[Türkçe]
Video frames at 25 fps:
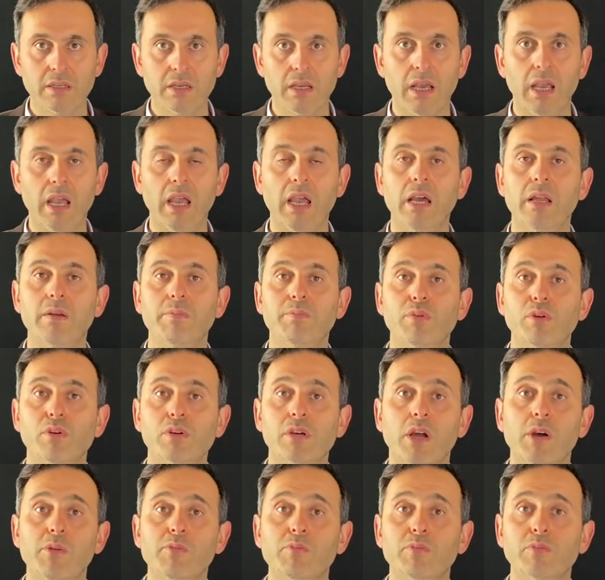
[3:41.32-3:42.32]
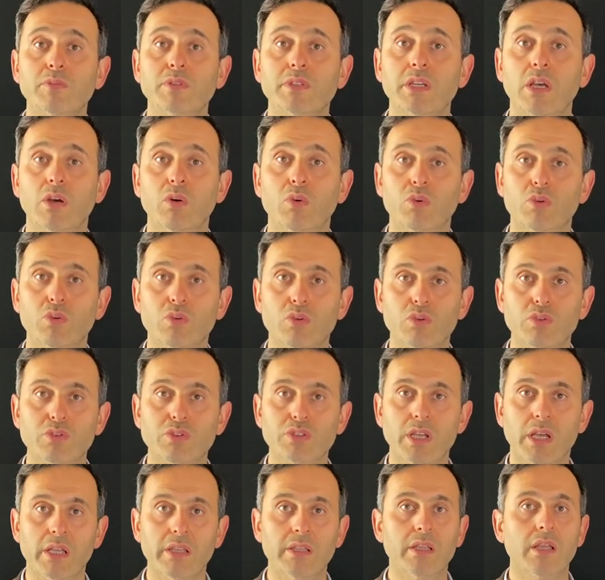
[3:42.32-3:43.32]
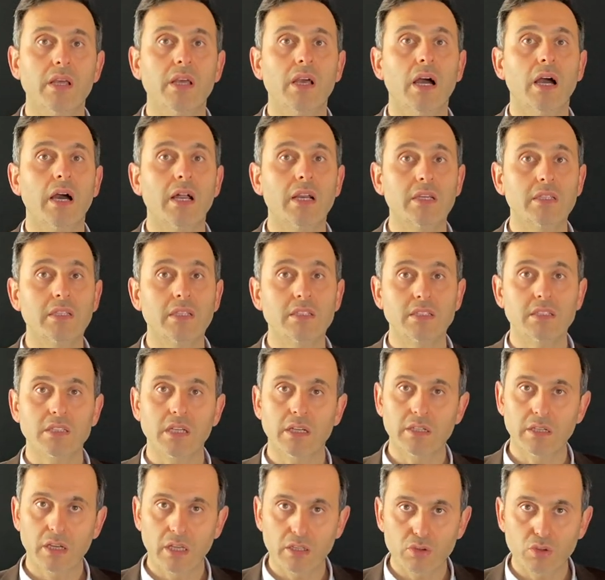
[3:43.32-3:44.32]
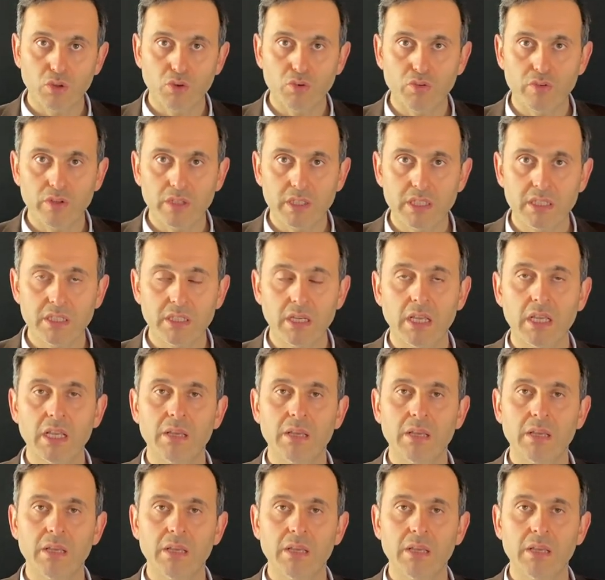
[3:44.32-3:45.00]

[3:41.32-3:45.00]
Eğer programımıza uygunsan arkadaşlar randevu verir.